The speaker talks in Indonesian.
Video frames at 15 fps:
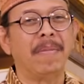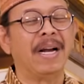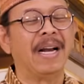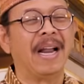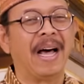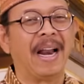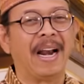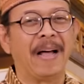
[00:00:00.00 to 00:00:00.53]

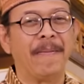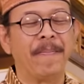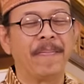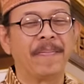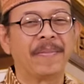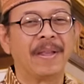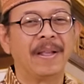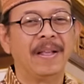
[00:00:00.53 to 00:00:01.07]
mendalam.
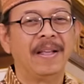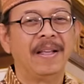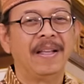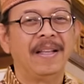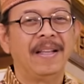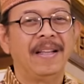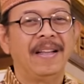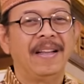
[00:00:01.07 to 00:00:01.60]

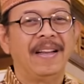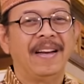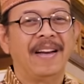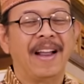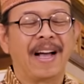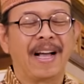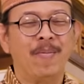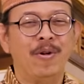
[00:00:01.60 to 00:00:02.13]

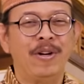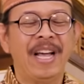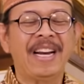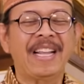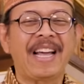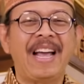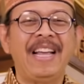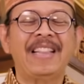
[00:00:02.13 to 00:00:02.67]
Nah,
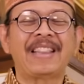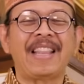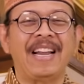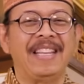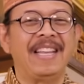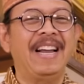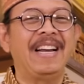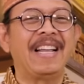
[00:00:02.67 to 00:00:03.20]
kemudian
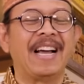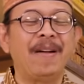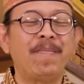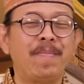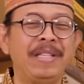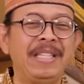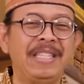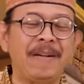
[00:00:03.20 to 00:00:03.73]
kaitannya
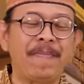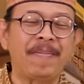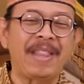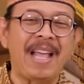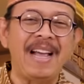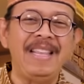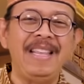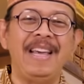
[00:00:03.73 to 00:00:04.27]
dengan
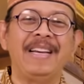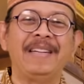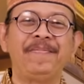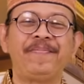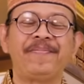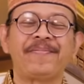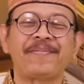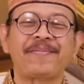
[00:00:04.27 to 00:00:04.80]
penciptanya.
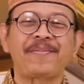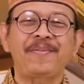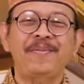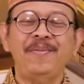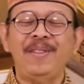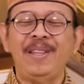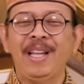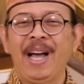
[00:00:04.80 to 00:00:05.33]

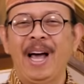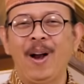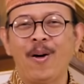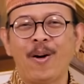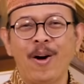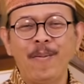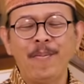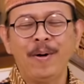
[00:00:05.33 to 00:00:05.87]

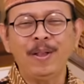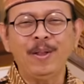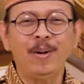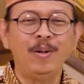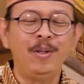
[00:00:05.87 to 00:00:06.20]
Kalau robot